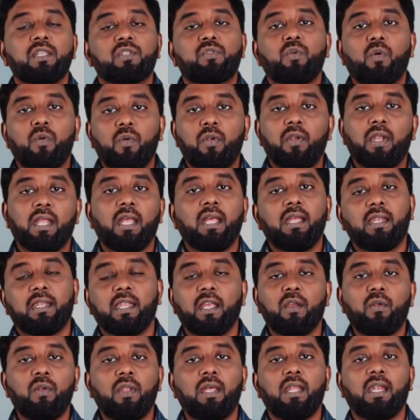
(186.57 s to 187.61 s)
ஸோ உங்களோட
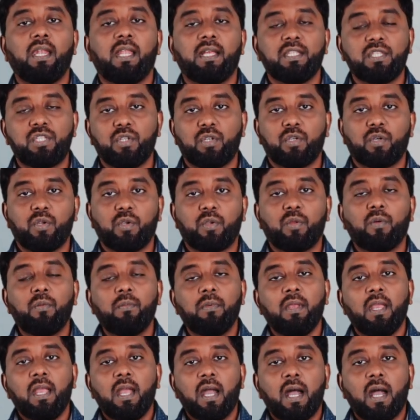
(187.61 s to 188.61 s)
ரெகுலர் லஞ்ச் இருக்கட்டும்